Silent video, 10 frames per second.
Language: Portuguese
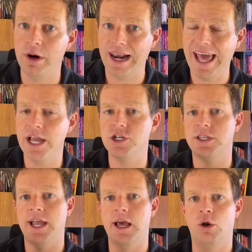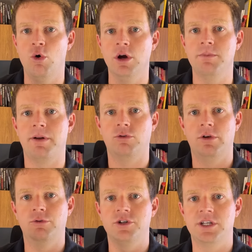por lei de tag along para
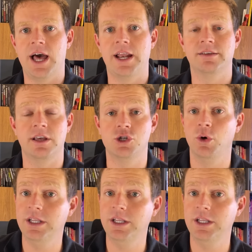ações ordinárias é de